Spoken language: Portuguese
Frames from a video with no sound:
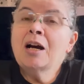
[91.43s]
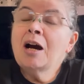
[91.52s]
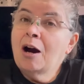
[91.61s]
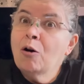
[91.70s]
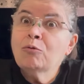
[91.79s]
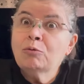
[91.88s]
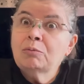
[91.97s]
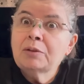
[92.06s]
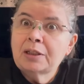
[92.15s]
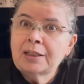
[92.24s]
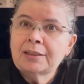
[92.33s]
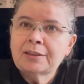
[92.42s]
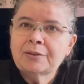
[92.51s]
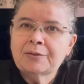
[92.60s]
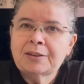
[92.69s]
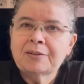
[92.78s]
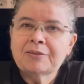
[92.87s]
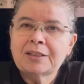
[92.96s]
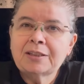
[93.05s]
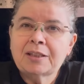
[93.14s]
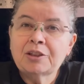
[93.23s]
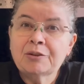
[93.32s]
Algum deles você vai se
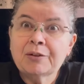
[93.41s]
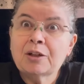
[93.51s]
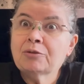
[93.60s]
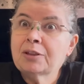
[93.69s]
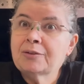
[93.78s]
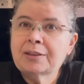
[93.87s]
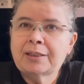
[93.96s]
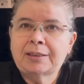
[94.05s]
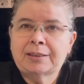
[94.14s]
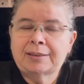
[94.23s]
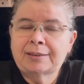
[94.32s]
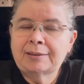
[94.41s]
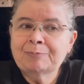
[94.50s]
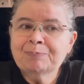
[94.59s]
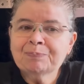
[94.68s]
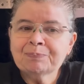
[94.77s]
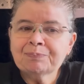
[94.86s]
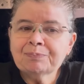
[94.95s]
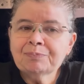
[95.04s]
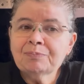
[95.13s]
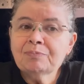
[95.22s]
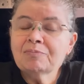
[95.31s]
identificar, eu tenho certeza.
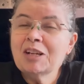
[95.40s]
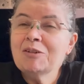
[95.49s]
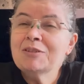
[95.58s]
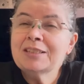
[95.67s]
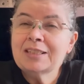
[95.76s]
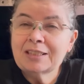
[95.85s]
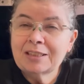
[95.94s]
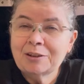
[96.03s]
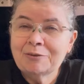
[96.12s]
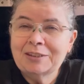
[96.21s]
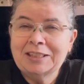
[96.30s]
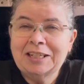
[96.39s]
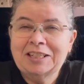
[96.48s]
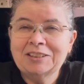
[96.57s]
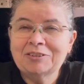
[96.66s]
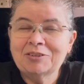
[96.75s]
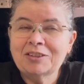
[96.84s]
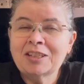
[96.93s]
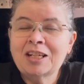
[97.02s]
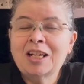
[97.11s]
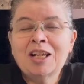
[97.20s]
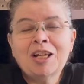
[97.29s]
Vocês que são veteranos.
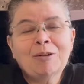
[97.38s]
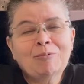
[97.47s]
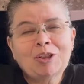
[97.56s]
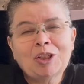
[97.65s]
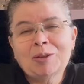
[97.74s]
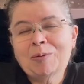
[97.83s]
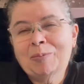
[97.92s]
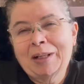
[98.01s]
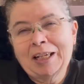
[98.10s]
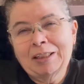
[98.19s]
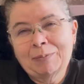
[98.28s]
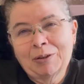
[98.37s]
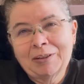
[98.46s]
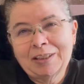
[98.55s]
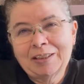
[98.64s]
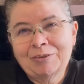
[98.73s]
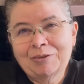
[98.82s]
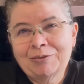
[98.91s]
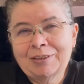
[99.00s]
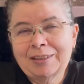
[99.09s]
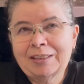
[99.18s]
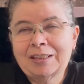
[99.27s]
Muitíssimo obrigada pela oração de
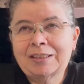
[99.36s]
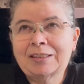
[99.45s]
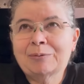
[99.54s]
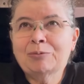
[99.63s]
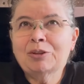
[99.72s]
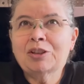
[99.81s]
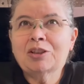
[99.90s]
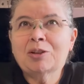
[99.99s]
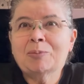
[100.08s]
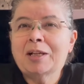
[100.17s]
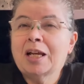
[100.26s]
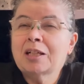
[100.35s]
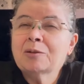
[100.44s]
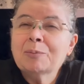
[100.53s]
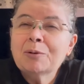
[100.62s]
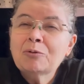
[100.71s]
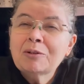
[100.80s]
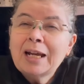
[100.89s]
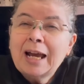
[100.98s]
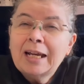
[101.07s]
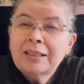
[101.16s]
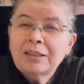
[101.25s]
vocês. Muitíssimo obrigada pelo
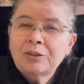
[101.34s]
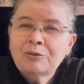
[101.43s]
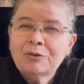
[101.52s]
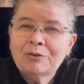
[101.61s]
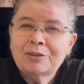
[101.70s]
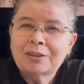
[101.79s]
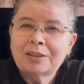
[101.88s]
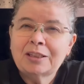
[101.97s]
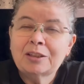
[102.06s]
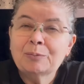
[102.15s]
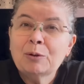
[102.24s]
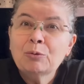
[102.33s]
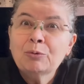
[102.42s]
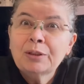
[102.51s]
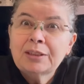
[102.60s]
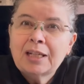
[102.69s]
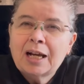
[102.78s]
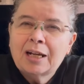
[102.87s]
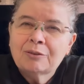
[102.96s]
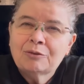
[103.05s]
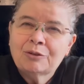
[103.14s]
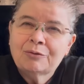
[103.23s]
carinho de vocês, pelo
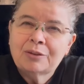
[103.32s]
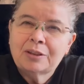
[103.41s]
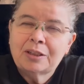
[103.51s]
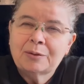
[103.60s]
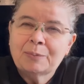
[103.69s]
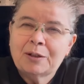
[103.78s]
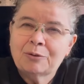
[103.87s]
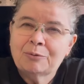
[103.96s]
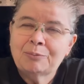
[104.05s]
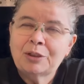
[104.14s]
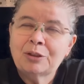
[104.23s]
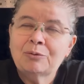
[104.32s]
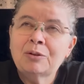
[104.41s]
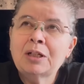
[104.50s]
cuidado de vocês para comigo.